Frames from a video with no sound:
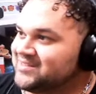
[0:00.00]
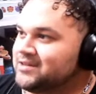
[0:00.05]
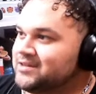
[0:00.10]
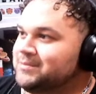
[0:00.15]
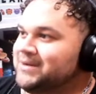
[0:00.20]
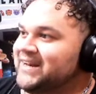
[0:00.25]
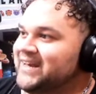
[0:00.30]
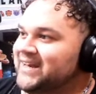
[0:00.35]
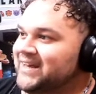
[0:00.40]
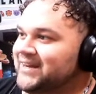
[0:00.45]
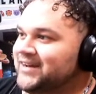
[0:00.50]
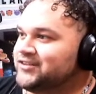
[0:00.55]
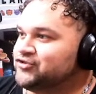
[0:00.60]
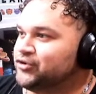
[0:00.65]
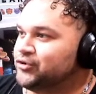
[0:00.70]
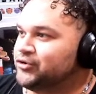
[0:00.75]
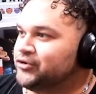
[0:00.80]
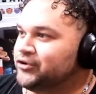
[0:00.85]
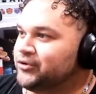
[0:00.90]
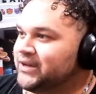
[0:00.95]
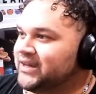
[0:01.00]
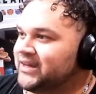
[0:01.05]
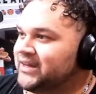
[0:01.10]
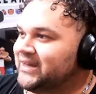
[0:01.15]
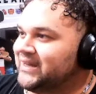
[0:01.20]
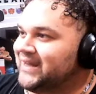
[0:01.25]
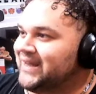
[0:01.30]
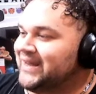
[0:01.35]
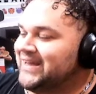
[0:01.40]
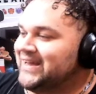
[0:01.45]
manera, yo creo
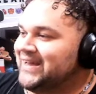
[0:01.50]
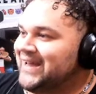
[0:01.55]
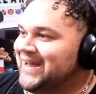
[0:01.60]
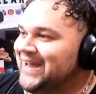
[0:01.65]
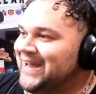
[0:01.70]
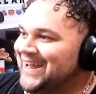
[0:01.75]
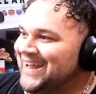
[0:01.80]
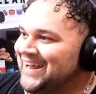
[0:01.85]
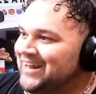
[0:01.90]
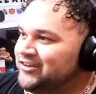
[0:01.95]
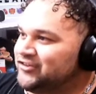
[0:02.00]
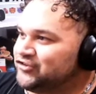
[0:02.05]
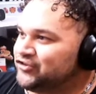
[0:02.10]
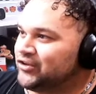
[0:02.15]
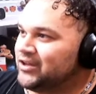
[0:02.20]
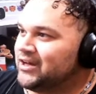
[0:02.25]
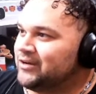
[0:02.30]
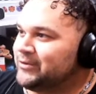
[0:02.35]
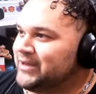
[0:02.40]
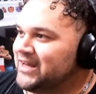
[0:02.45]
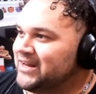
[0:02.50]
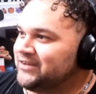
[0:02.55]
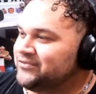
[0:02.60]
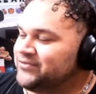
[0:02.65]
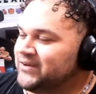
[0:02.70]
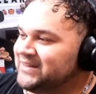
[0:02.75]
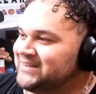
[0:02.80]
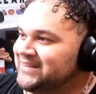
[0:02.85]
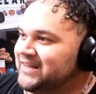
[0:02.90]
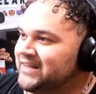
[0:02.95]
que él todavía le
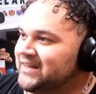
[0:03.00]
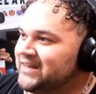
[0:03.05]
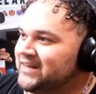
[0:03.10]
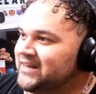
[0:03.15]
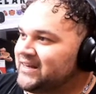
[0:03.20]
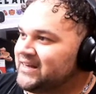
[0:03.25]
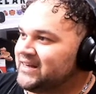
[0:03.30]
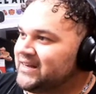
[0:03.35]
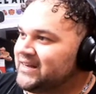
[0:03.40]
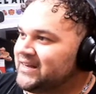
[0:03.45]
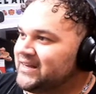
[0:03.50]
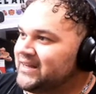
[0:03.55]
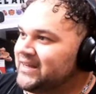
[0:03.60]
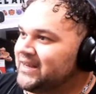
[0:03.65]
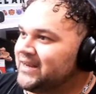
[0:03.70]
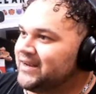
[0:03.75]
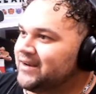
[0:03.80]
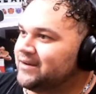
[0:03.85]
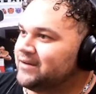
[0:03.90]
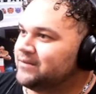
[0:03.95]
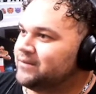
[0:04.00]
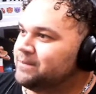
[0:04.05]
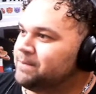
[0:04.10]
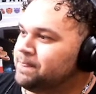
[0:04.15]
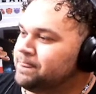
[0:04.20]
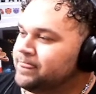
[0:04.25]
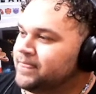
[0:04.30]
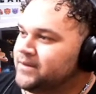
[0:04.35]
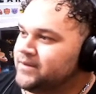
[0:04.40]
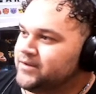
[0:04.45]
falta.
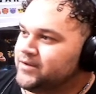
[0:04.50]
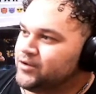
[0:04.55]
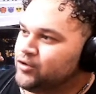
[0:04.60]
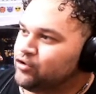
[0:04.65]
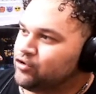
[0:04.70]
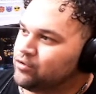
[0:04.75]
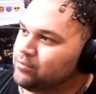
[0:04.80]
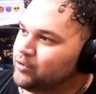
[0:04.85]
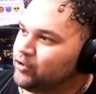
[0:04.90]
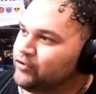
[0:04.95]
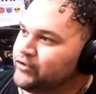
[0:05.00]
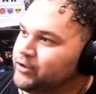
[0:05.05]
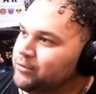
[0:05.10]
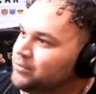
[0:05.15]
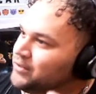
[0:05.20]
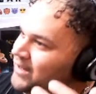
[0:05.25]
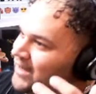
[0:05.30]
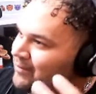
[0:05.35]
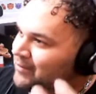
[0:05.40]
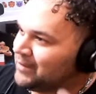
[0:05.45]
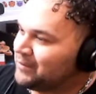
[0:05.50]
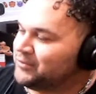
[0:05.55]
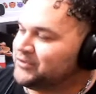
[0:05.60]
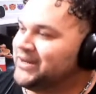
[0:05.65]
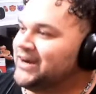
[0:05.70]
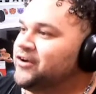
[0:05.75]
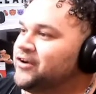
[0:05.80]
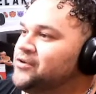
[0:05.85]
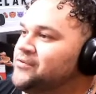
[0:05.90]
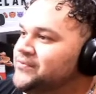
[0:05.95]
¿Cómo lo digo? Porque hablamos de
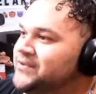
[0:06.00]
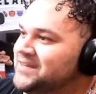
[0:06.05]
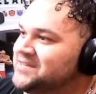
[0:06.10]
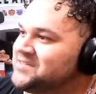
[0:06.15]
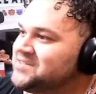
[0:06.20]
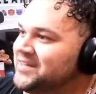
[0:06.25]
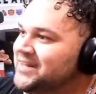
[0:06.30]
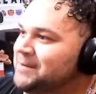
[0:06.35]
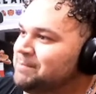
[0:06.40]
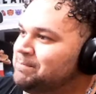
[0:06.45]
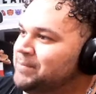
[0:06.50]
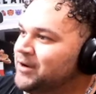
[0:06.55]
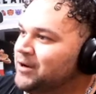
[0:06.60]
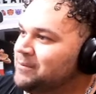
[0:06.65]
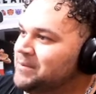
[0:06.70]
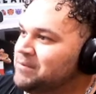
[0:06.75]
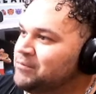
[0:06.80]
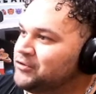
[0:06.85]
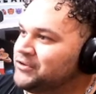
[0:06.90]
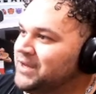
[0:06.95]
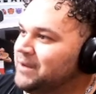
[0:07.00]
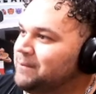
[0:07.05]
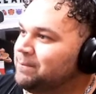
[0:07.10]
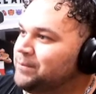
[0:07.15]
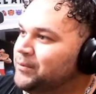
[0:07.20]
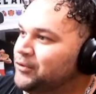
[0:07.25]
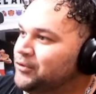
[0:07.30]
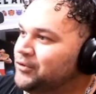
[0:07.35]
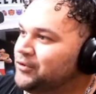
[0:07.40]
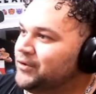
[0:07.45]
la confianza de él, pero al mismo
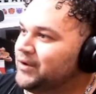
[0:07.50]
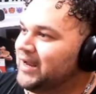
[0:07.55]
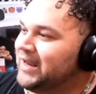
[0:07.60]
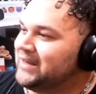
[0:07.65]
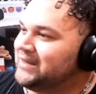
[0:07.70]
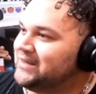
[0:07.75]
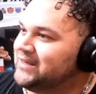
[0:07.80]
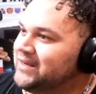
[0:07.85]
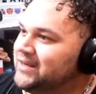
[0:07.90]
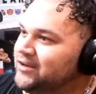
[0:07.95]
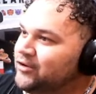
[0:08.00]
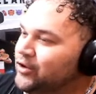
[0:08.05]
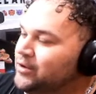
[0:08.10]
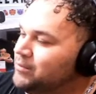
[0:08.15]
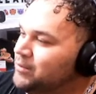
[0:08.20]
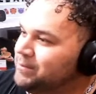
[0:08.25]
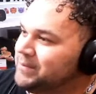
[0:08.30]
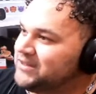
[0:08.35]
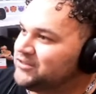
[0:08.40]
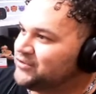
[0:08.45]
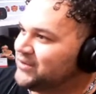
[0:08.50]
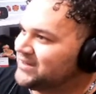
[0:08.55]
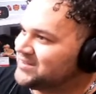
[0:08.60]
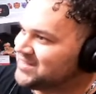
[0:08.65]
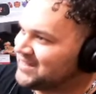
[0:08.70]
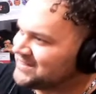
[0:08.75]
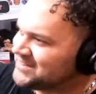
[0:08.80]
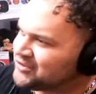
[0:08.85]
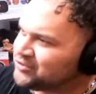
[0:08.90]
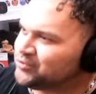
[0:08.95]
tiempo, él lo hemos visto que se
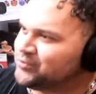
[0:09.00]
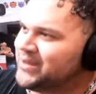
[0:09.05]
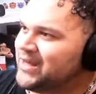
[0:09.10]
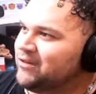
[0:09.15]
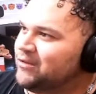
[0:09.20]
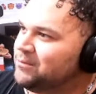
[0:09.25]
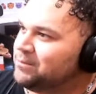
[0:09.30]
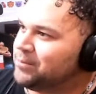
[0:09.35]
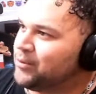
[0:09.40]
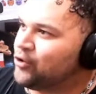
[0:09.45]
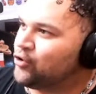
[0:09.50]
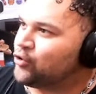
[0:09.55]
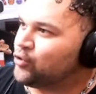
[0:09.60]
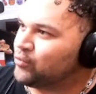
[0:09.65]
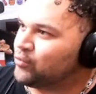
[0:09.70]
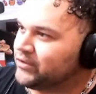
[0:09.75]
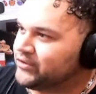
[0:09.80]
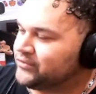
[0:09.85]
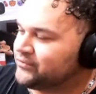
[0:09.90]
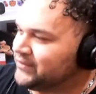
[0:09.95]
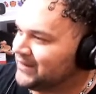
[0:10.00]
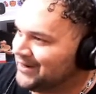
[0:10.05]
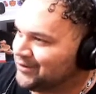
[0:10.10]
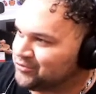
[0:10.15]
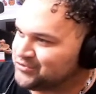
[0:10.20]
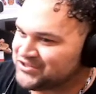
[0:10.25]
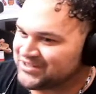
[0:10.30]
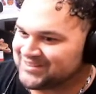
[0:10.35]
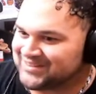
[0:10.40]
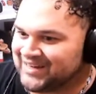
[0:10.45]
ha titubeado un poco. Cuando fue la
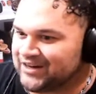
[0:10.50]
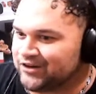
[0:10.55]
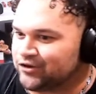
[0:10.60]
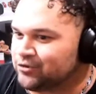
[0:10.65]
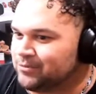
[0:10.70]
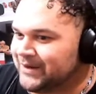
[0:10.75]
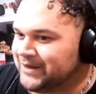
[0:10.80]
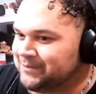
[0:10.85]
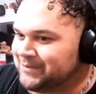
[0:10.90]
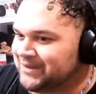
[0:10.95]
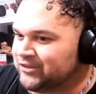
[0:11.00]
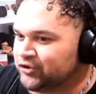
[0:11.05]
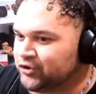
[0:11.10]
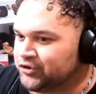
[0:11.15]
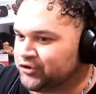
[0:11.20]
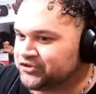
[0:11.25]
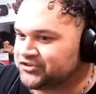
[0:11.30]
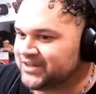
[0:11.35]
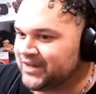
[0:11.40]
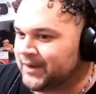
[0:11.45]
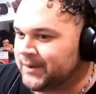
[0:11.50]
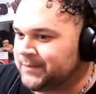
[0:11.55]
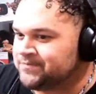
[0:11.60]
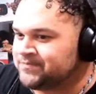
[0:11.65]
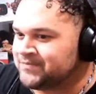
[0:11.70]
lucha estelar con Mike Mendoza,